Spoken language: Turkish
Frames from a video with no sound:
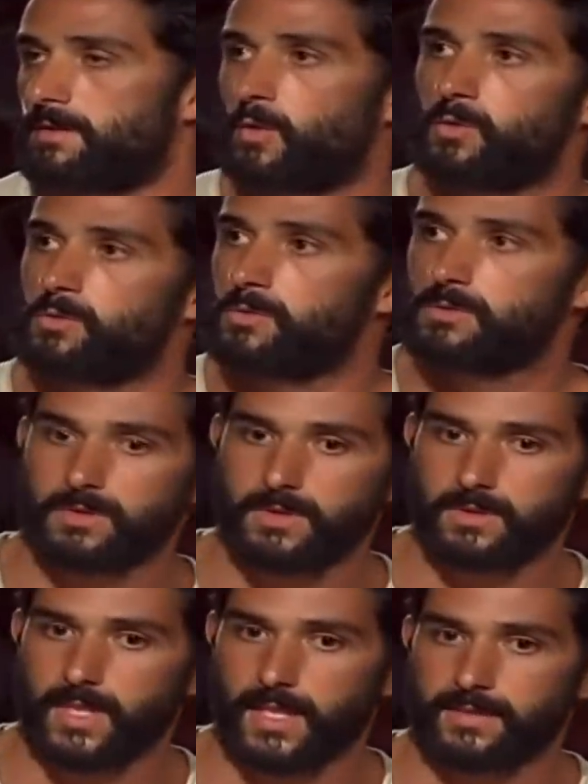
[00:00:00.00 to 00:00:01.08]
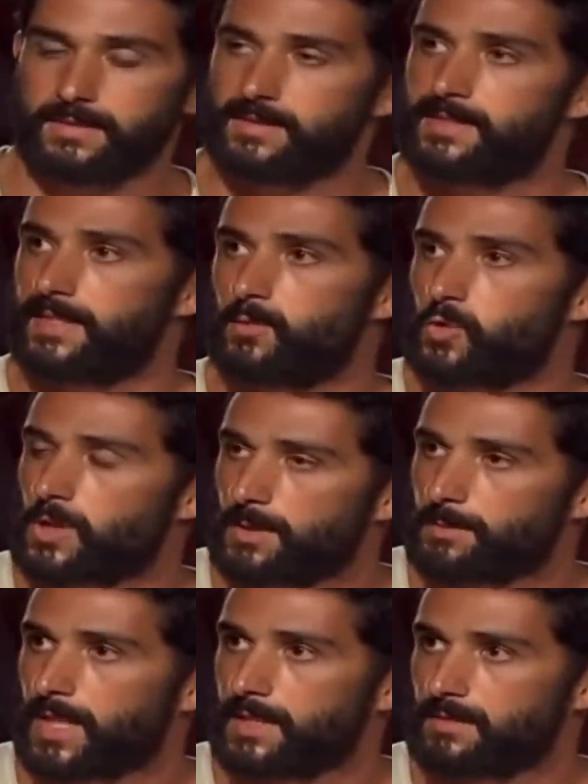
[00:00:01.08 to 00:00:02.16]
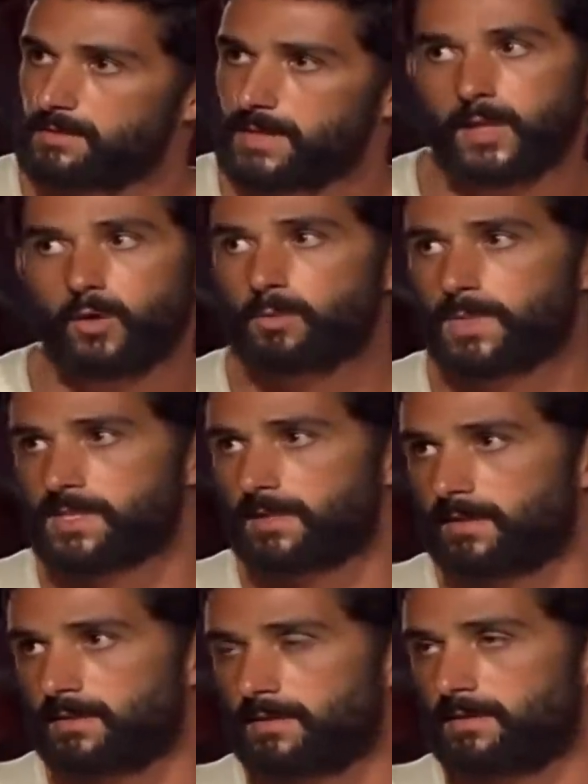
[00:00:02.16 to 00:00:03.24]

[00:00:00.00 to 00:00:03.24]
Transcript: Onun yani size düşen pay iki lokma zaten.